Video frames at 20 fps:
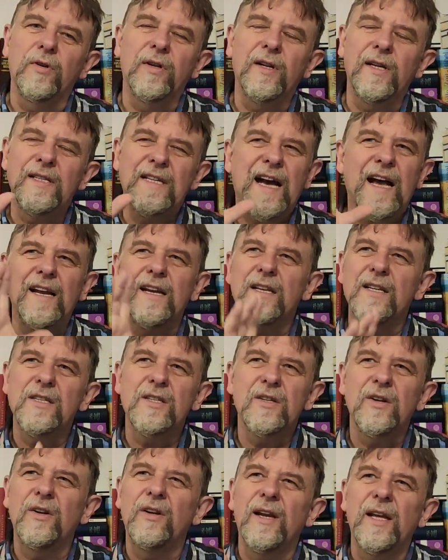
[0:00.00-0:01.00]
Und das
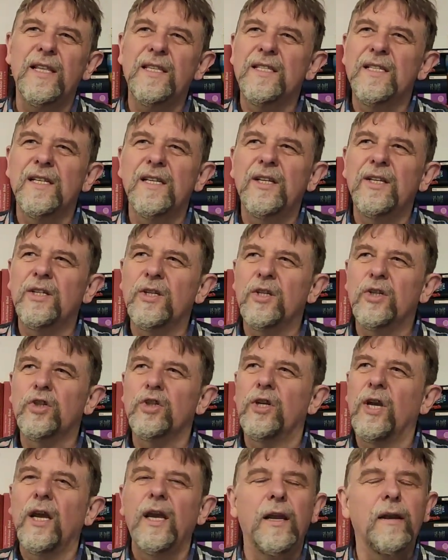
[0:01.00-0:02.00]
alles soll letztlich
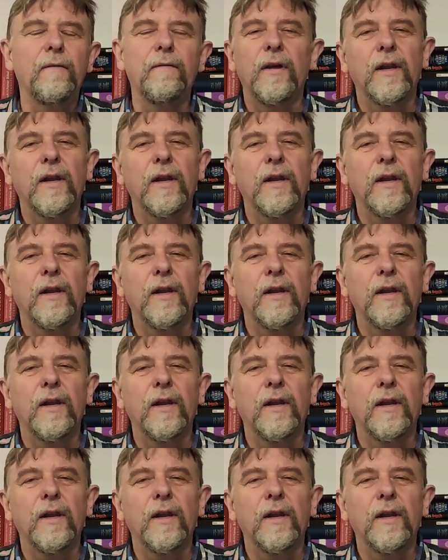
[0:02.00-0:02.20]
geschehen,